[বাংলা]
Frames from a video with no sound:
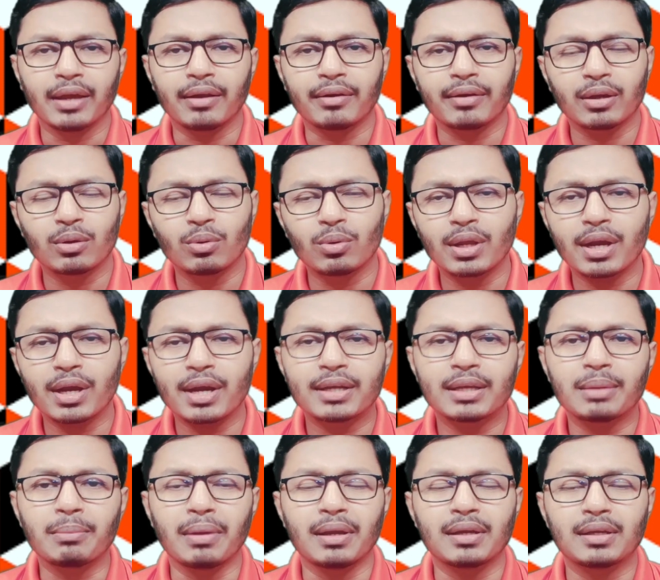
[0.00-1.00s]

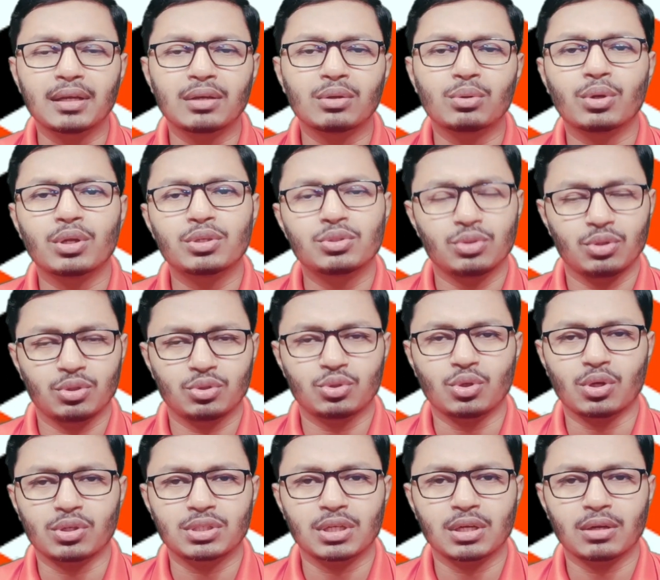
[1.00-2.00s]
রেগুলারিটি মেনটেন করে যদি
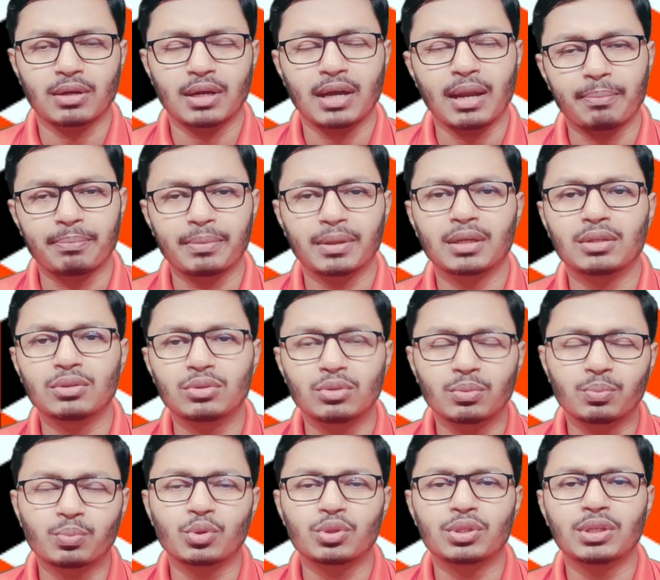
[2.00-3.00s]
চর্চা করেন আপনার কিন্তু
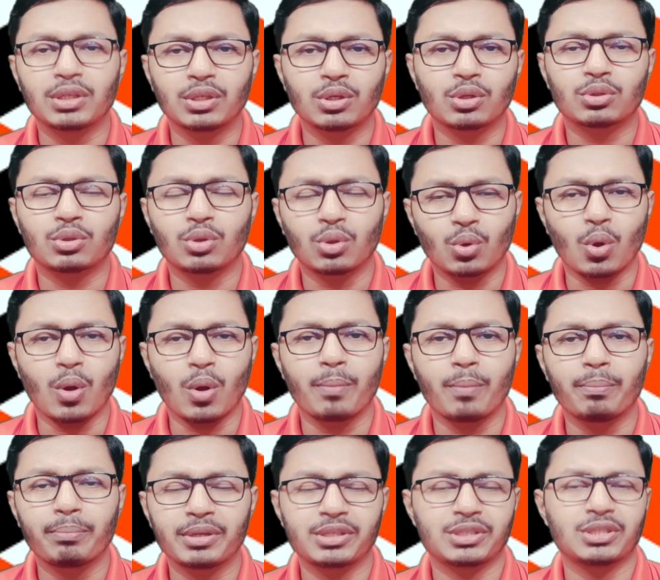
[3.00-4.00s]
প্রতিনিয়ত কম
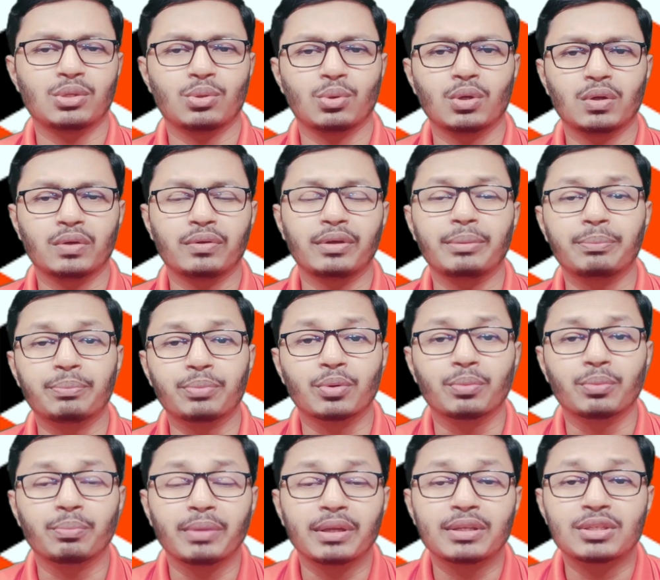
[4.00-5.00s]
বেশি হলেও
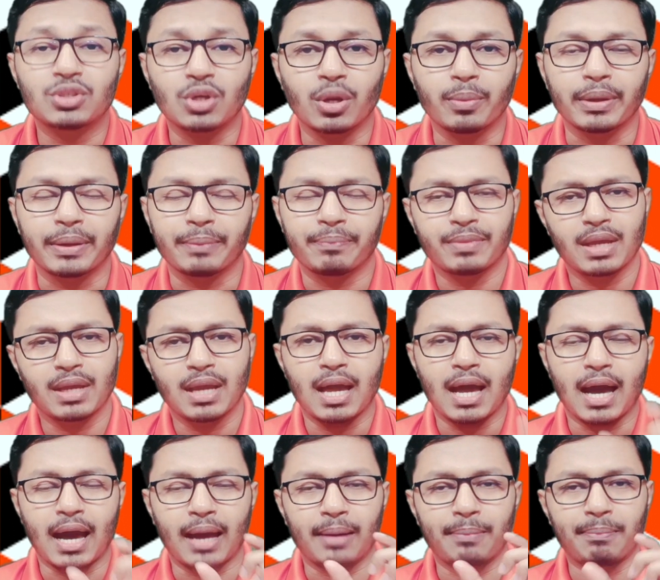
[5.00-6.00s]
ইম্প্রুভমেন্ট হবে
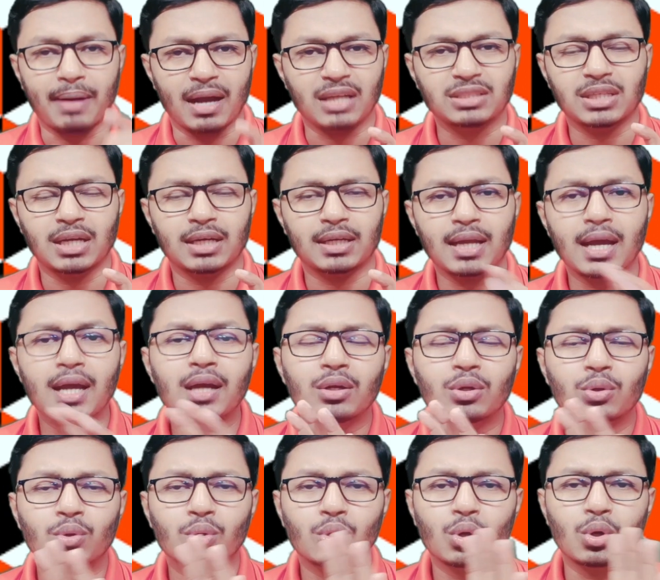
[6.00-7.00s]
আর ভাষাটা
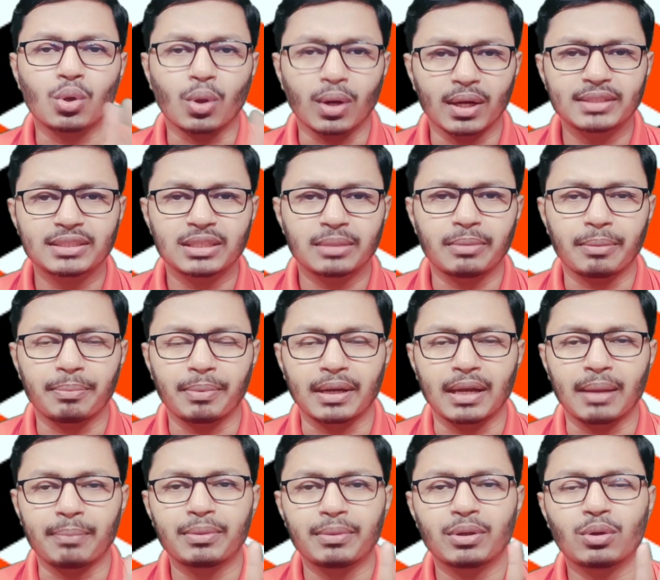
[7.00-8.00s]
কোনো নলেজের ব্যাপার
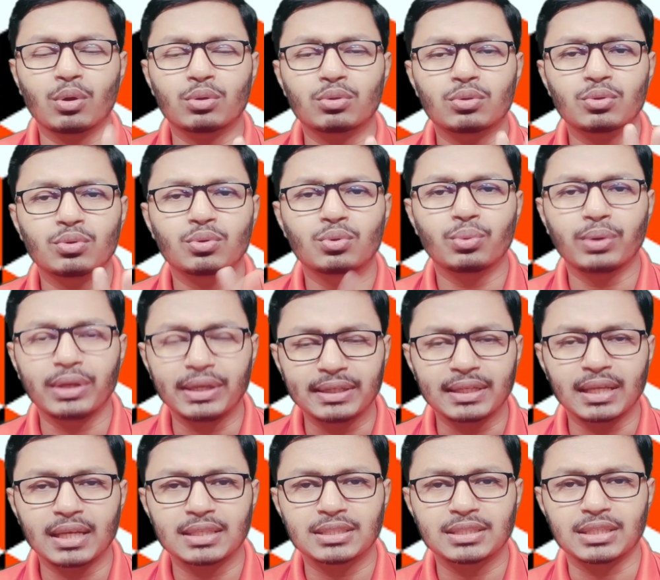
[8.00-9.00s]
না আপনি কতটুকু
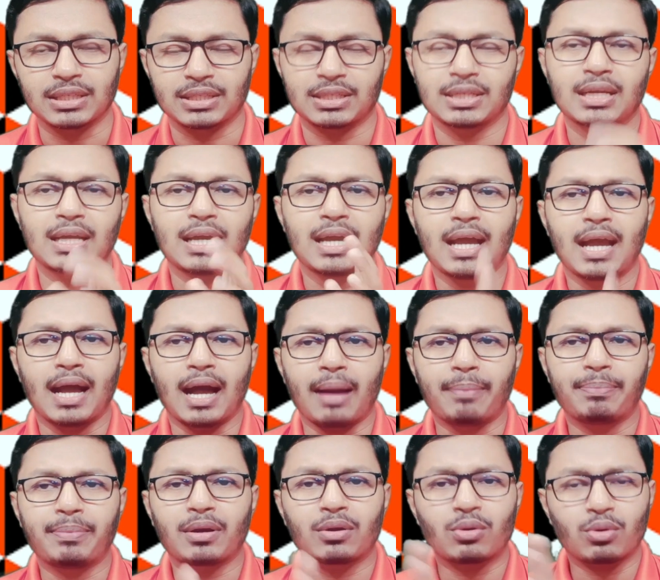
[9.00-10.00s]
ইন্টেলিজেন্ট
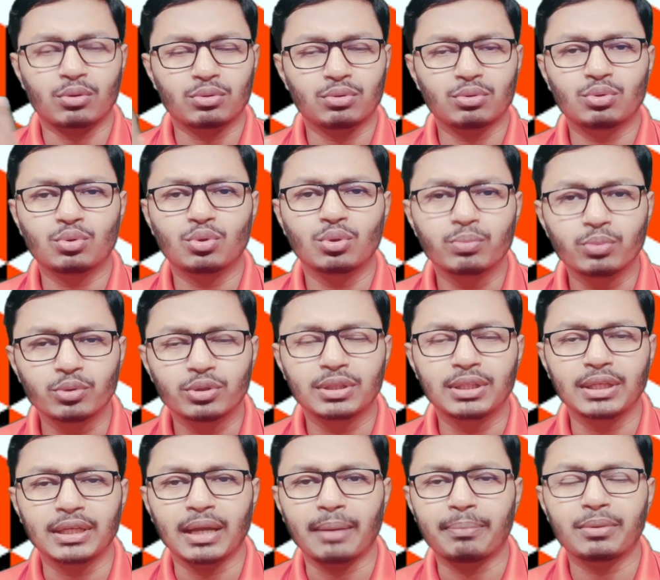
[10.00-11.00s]
আপনার কতটুকু
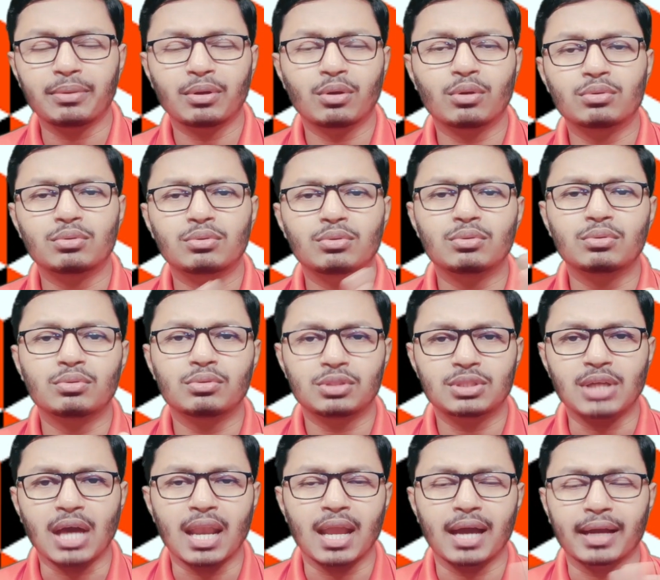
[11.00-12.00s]
বুদ্ধি আপনি কতটুকু
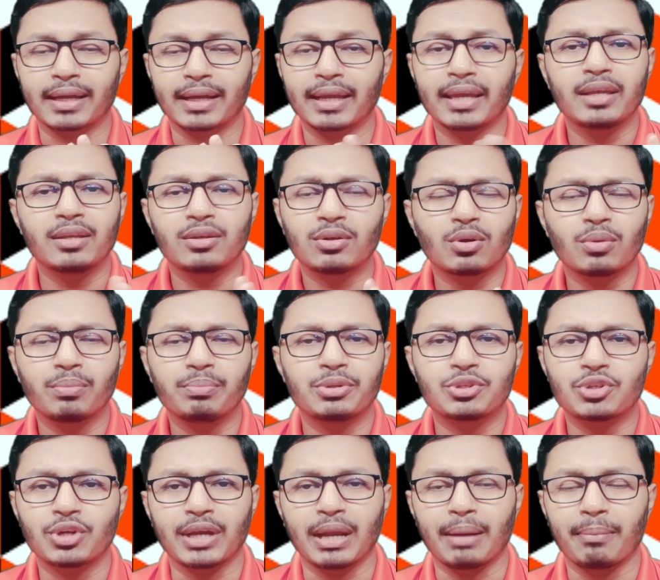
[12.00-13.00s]
চালাক এই রকম
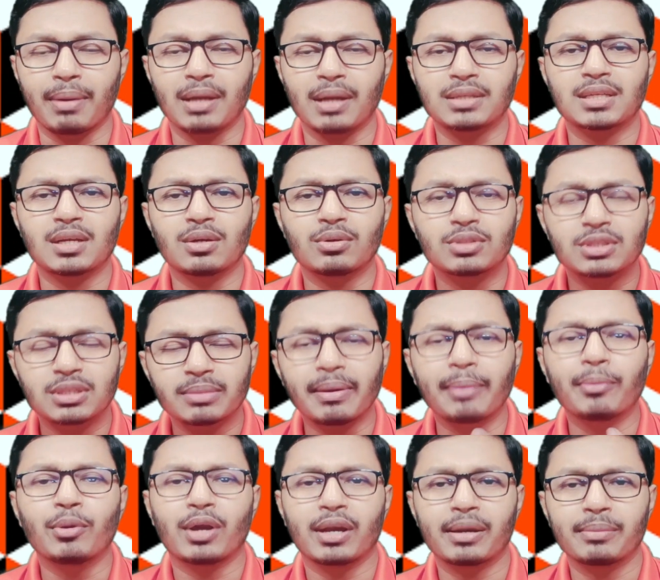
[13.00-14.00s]
বিষয় না ভাষা হচ্ছে
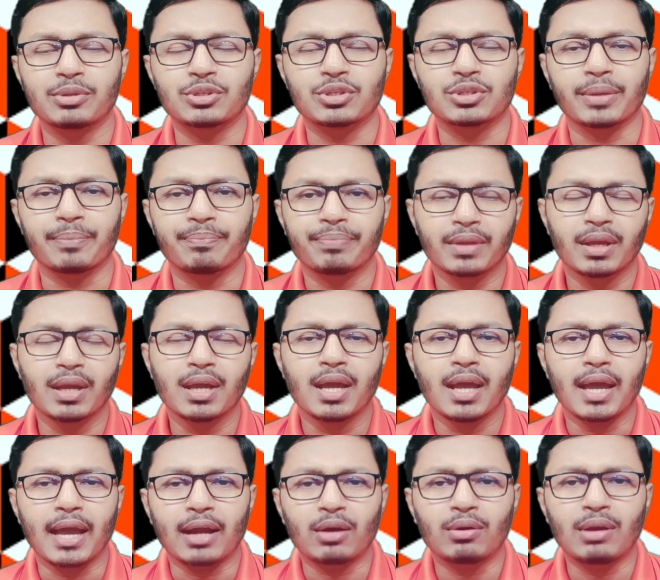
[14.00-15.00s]
ব্যবহারের বিষয়
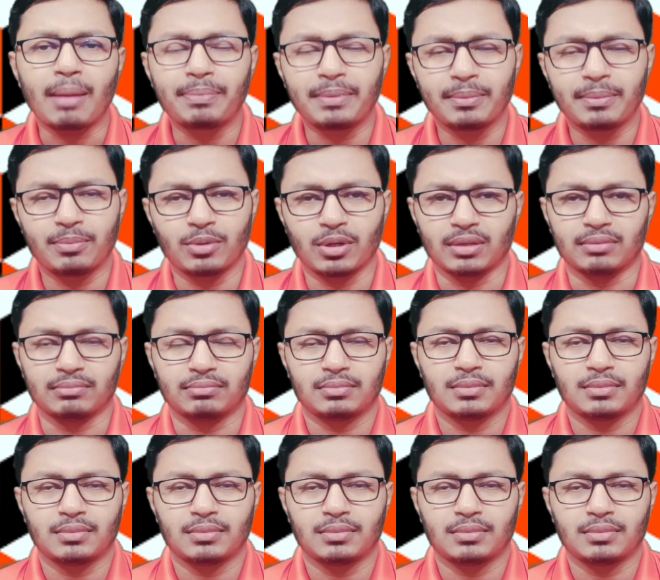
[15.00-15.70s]
এখন আপনি বলেন